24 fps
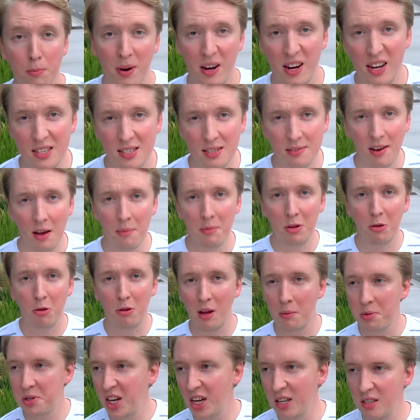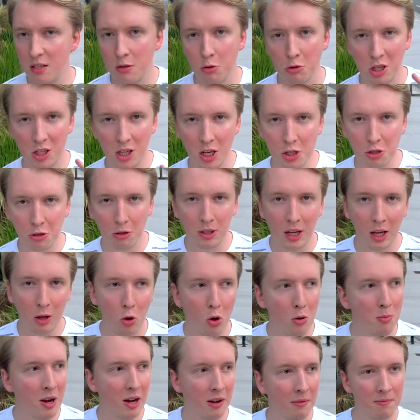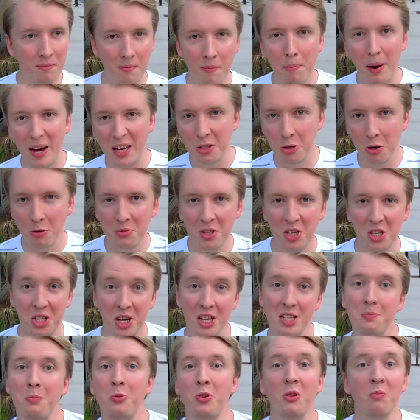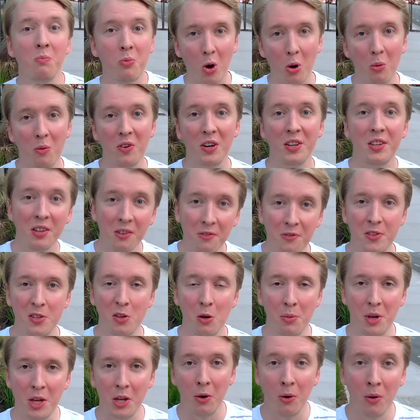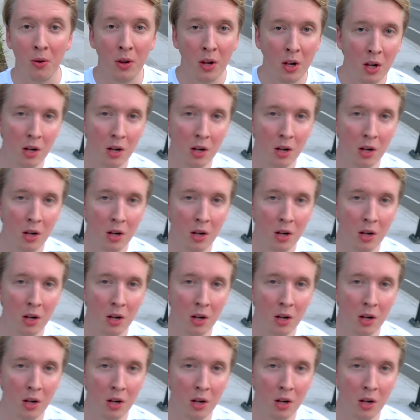Пока с вами тут общался, уже дошел до дома, пойдемте сейчас будем пробовать все меню.